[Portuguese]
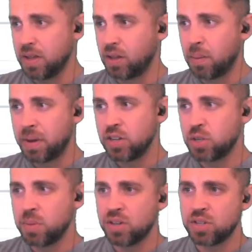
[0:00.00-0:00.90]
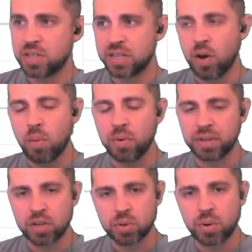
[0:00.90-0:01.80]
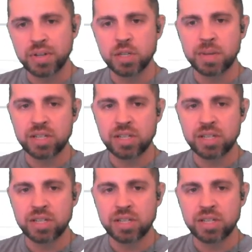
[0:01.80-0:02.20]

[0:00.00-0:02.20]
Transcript: Então, aparentemente são muitas coisas,